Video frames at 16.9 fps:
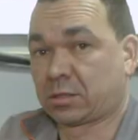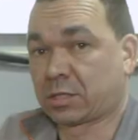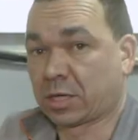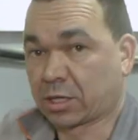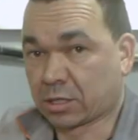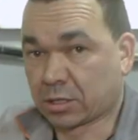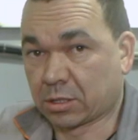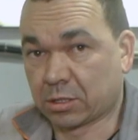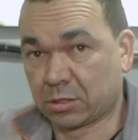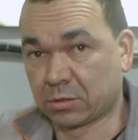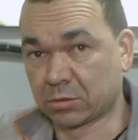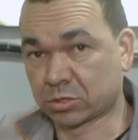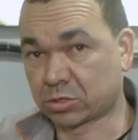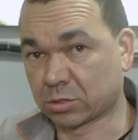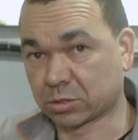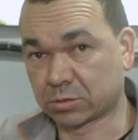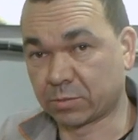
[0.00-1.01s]
Так,
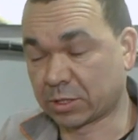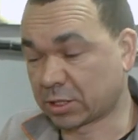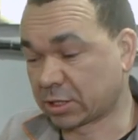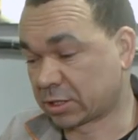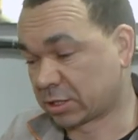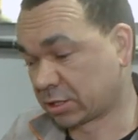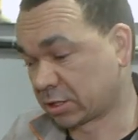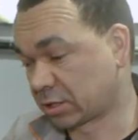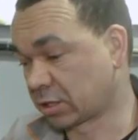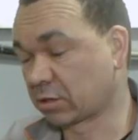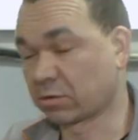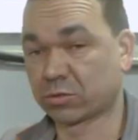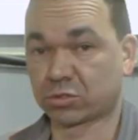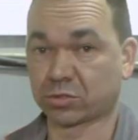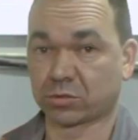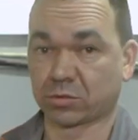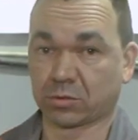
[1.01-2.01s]
ну что, смотрите,
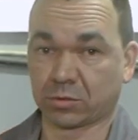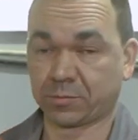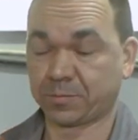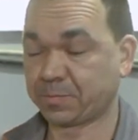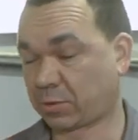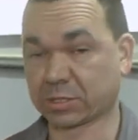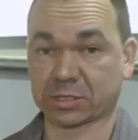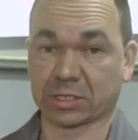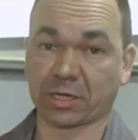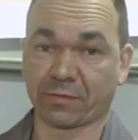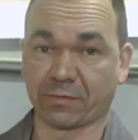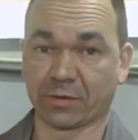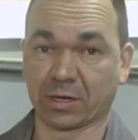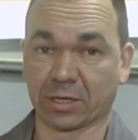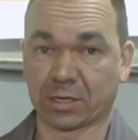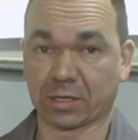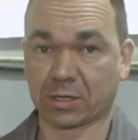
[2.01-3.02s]
головочку
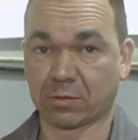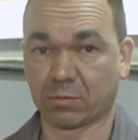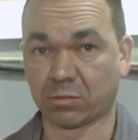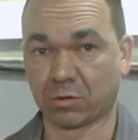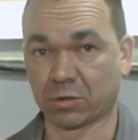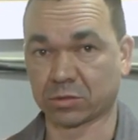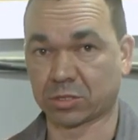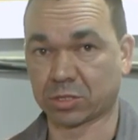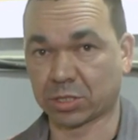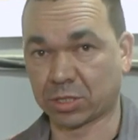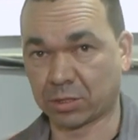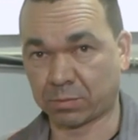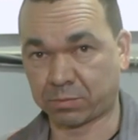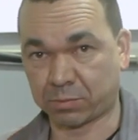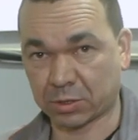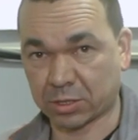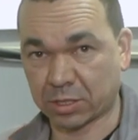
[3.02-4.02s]
поставили,
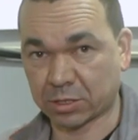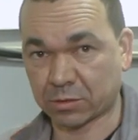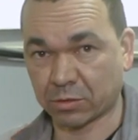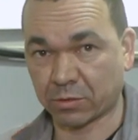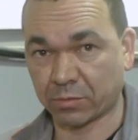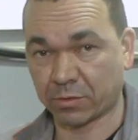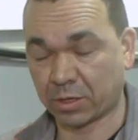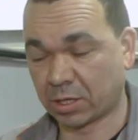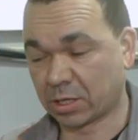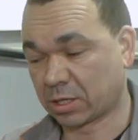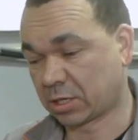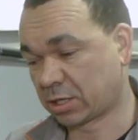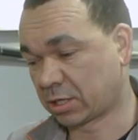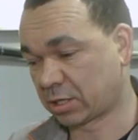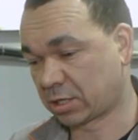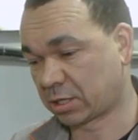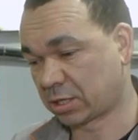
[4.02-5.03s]
болтики подготовили.
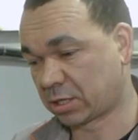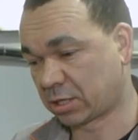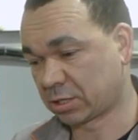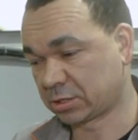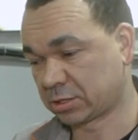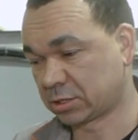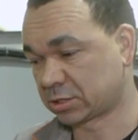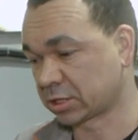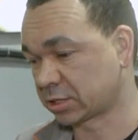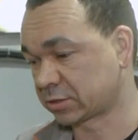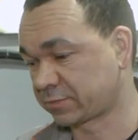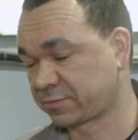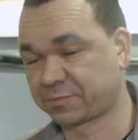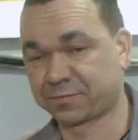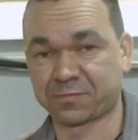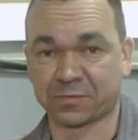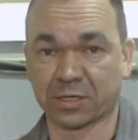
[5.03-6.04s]
А сейчас
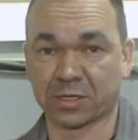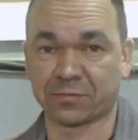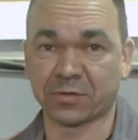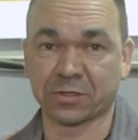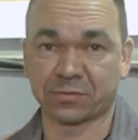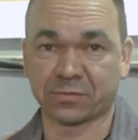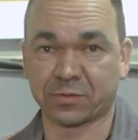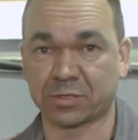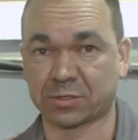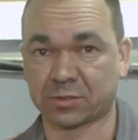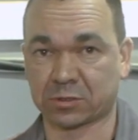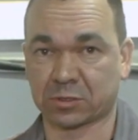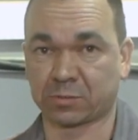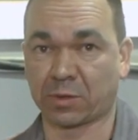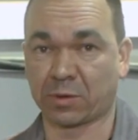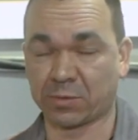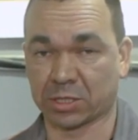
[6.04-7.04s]
в соответствии
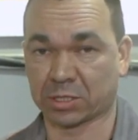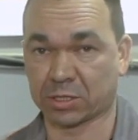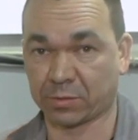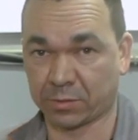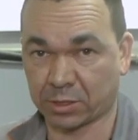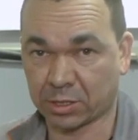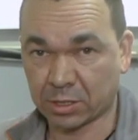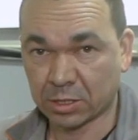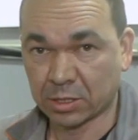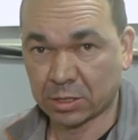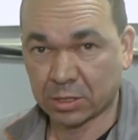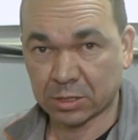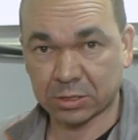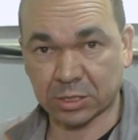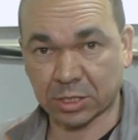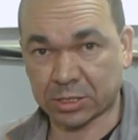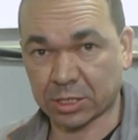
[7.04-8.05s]
с моментами
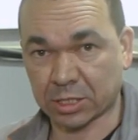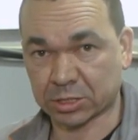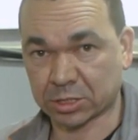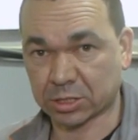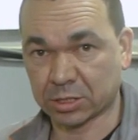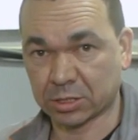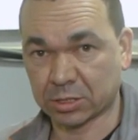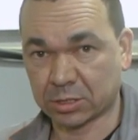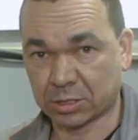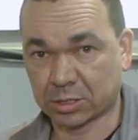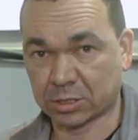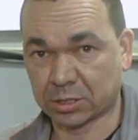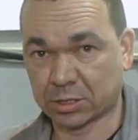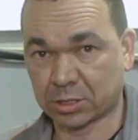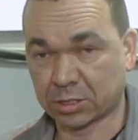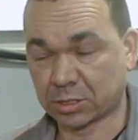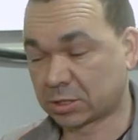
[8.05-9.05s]
затяжки
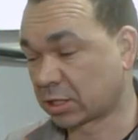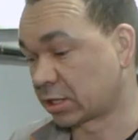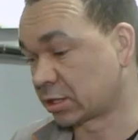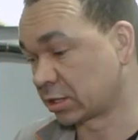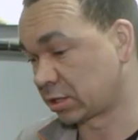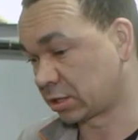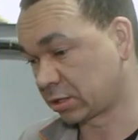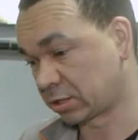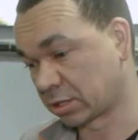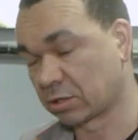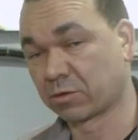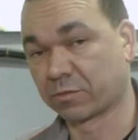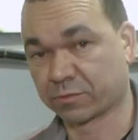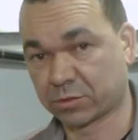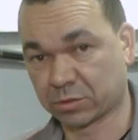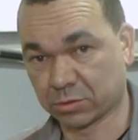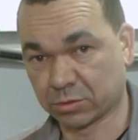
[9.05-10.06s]
э, данной
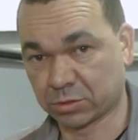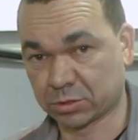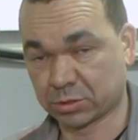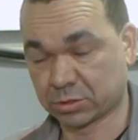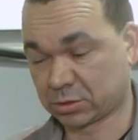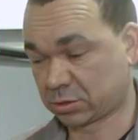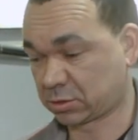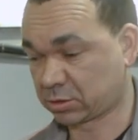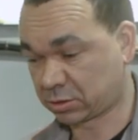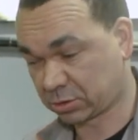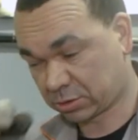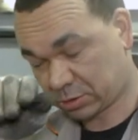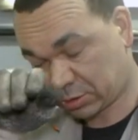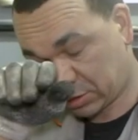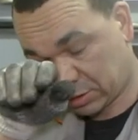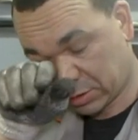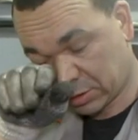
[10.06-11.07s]
головки, то есть
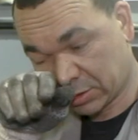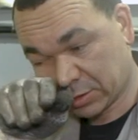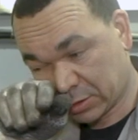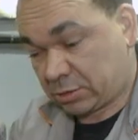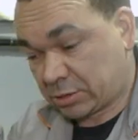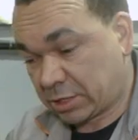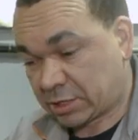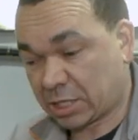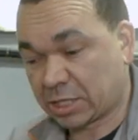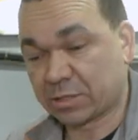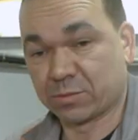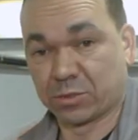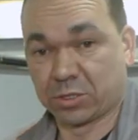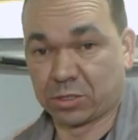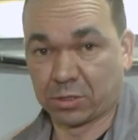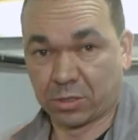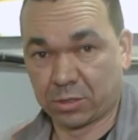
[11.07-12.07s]
э,
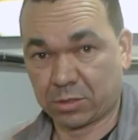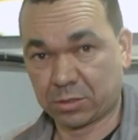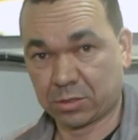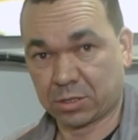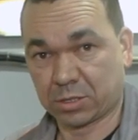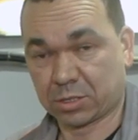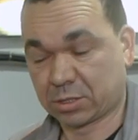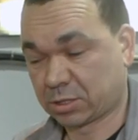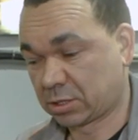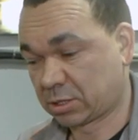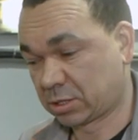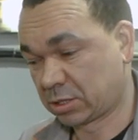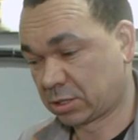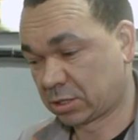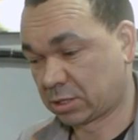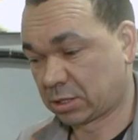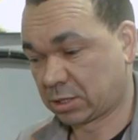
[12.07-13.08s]
затянем ее,
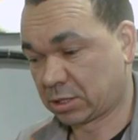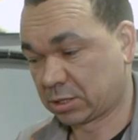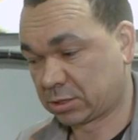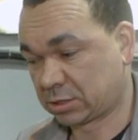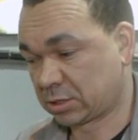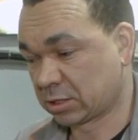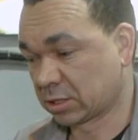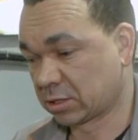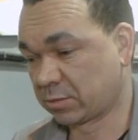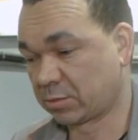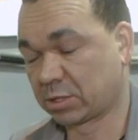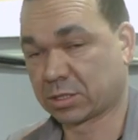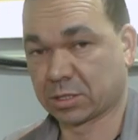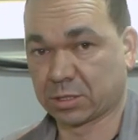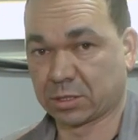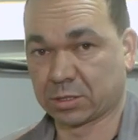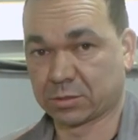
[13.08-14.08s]
э, сделаем
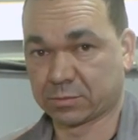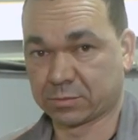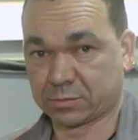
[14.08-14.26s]
это